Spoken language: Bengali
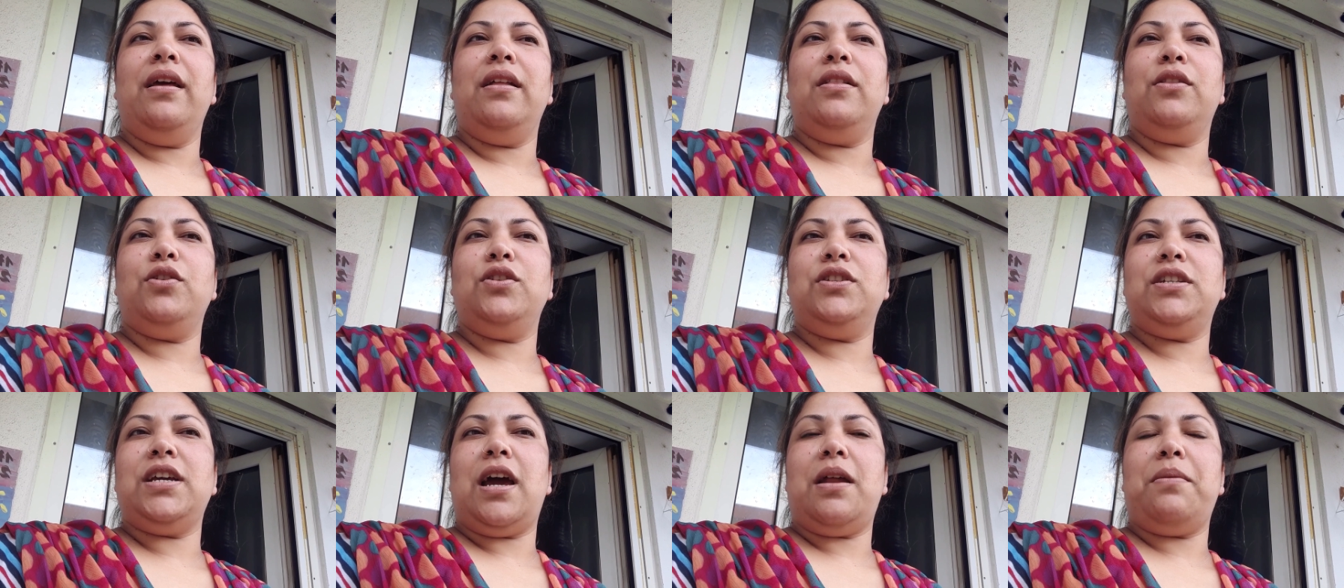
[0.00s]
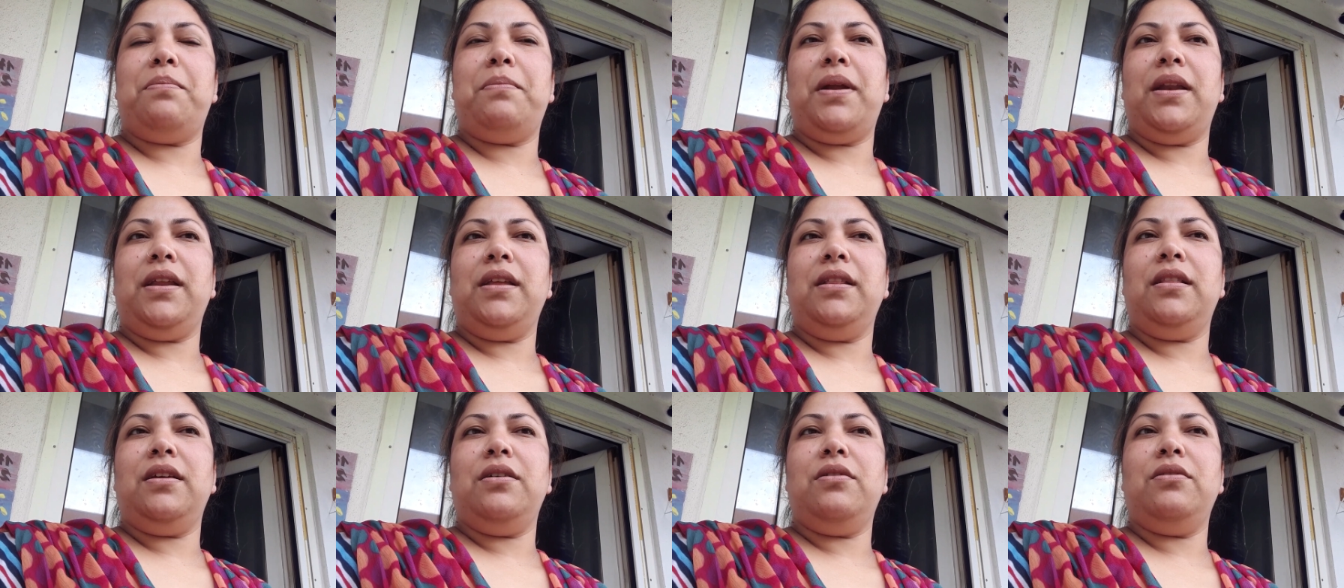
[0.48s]
তো
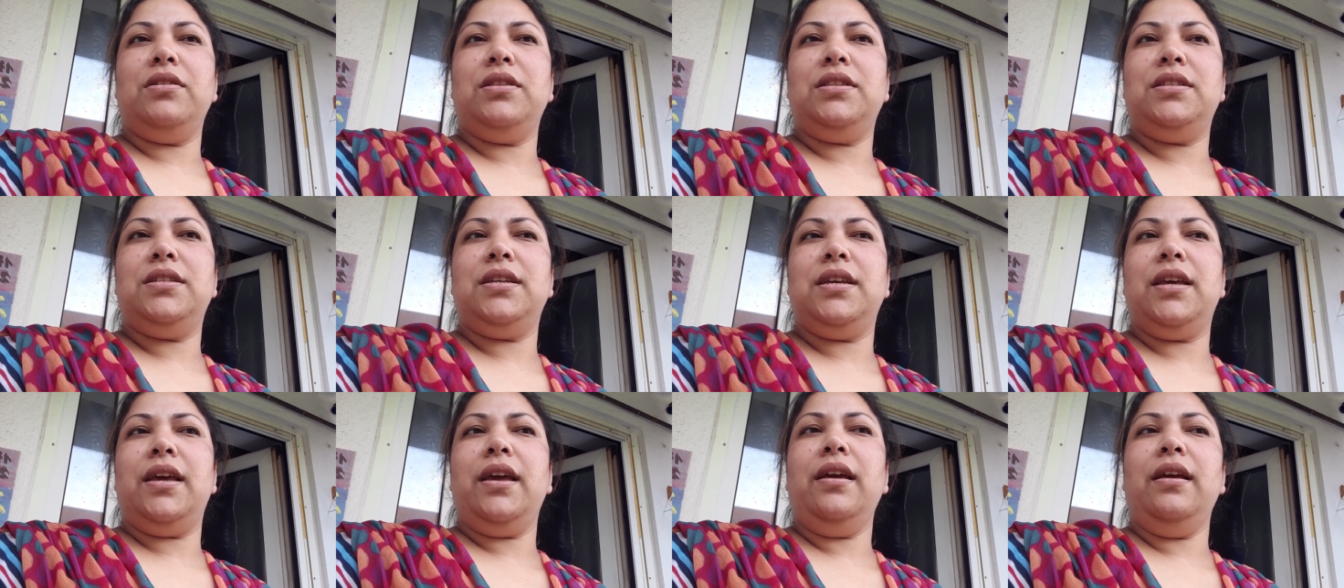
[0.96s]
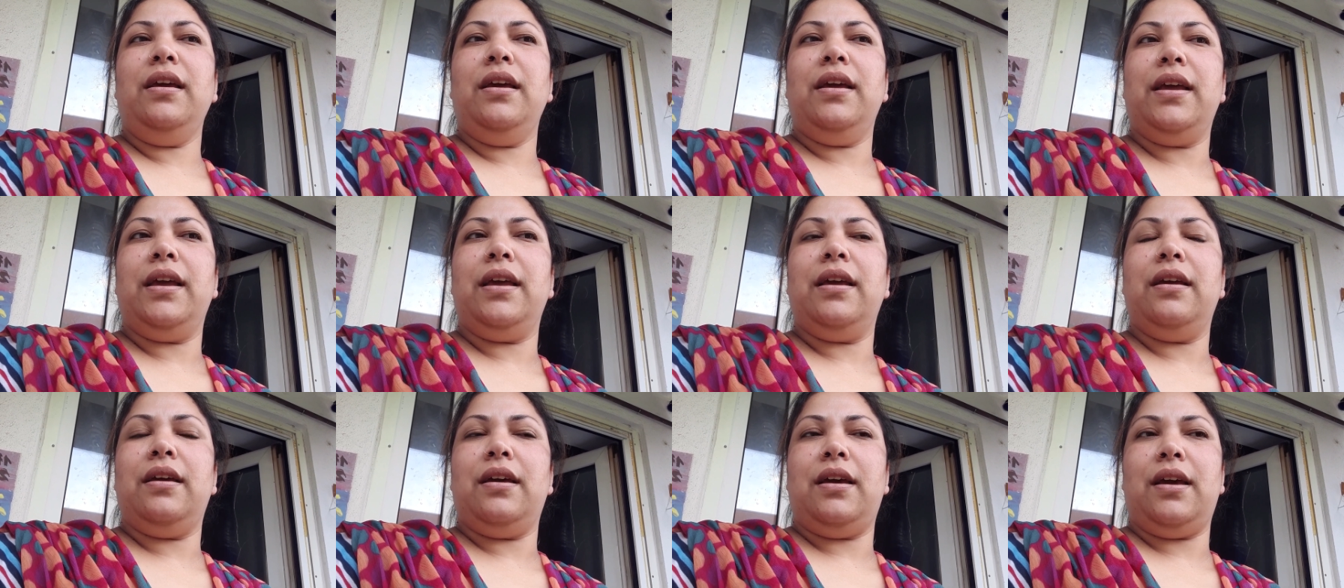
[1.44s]
জার্মানিতে হচ্ছে
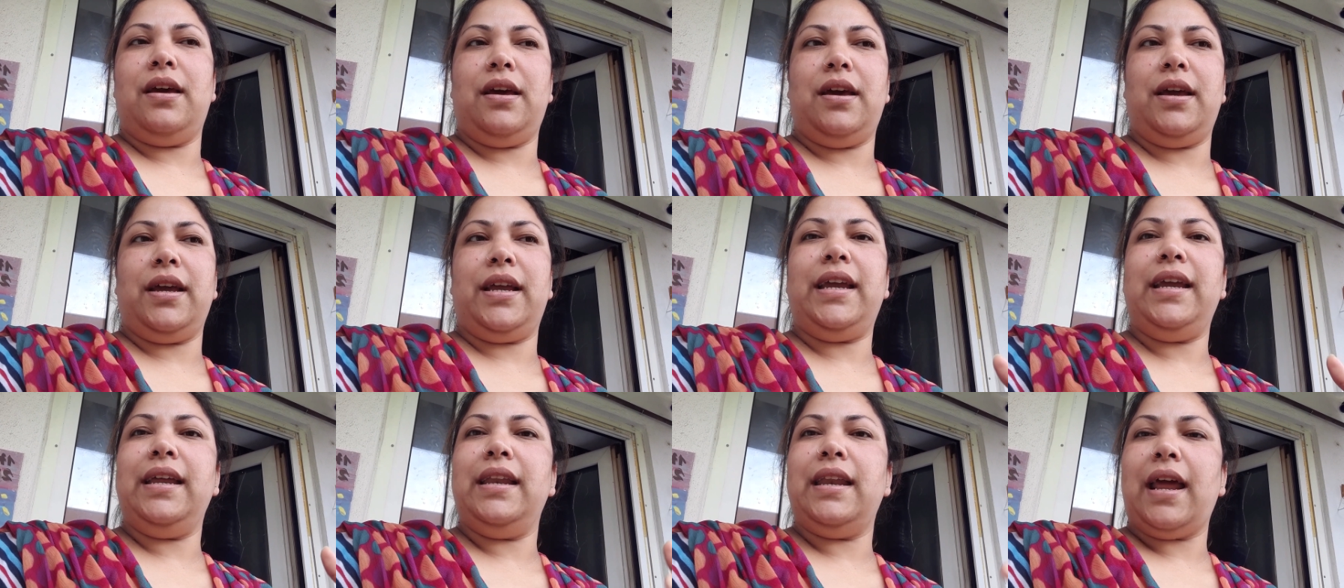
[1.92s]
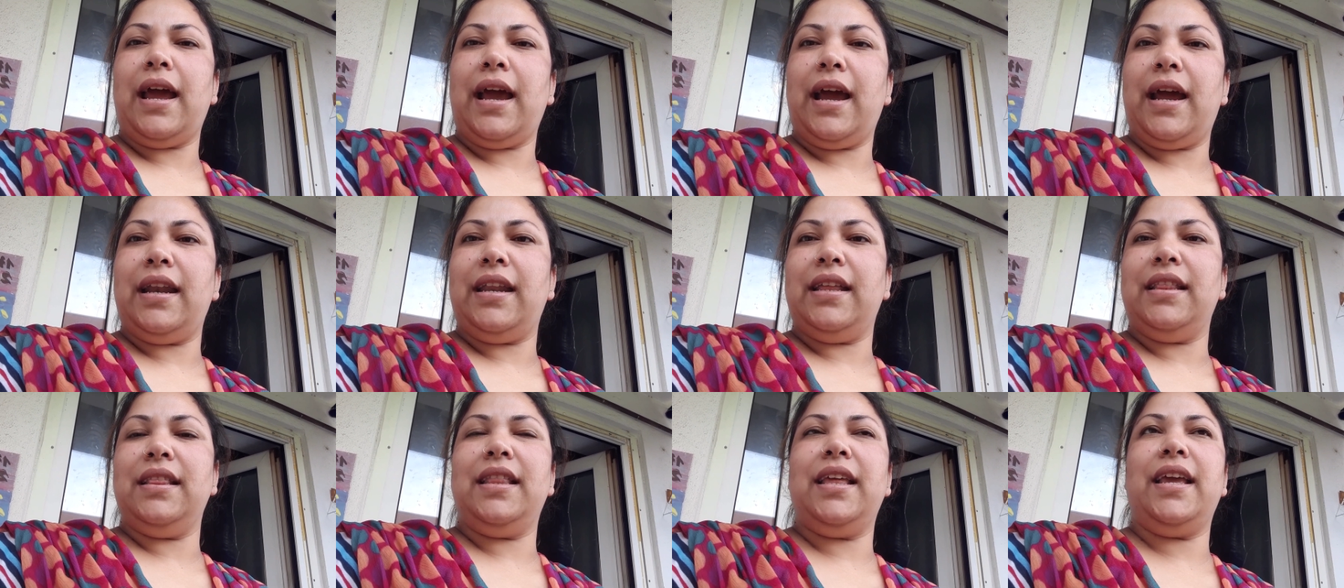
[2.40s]
কিন্ডার
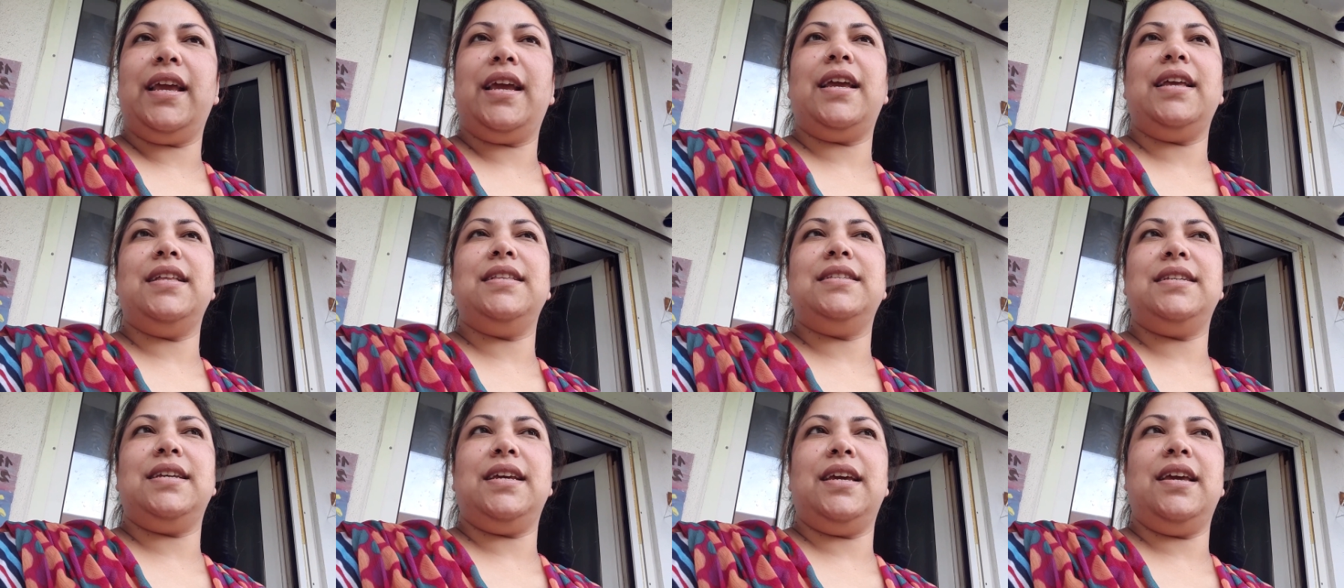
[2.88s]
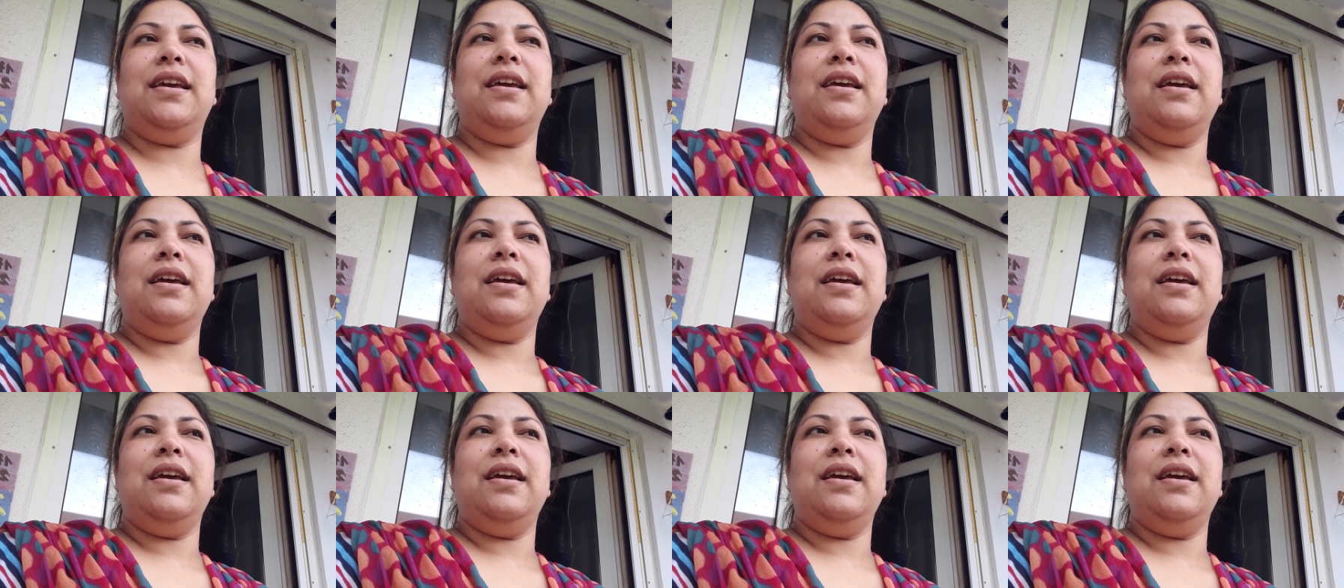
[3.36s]
গার্ডেন থেকে যে